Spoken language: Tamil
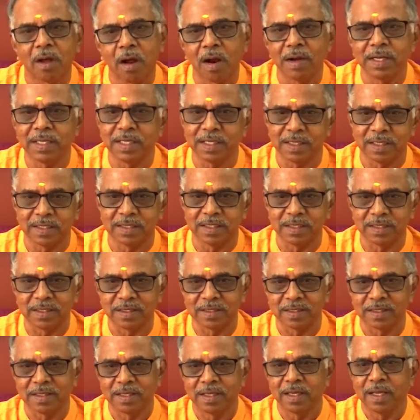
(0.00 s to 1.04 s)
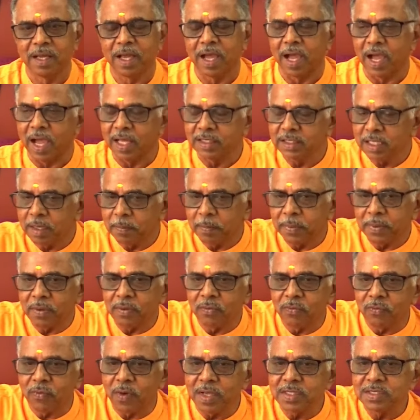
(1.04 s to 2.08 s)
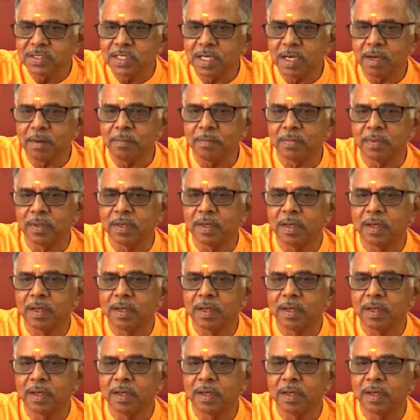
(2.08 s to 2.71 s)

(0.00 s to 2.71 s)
நாடுகிறது அதுக்கப்புறம் வாச்சாம்